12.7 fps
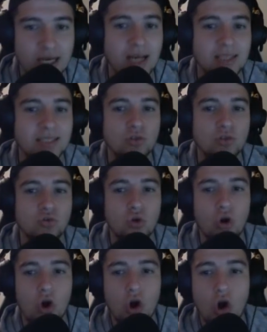En ceinture,
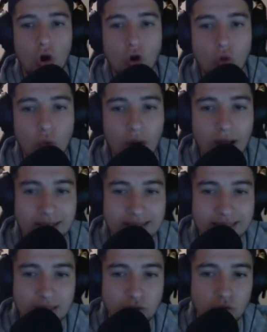on aura la
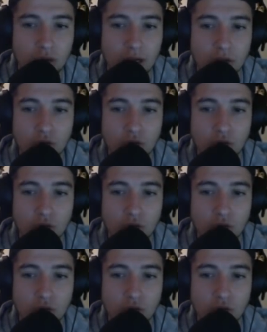ceinture de la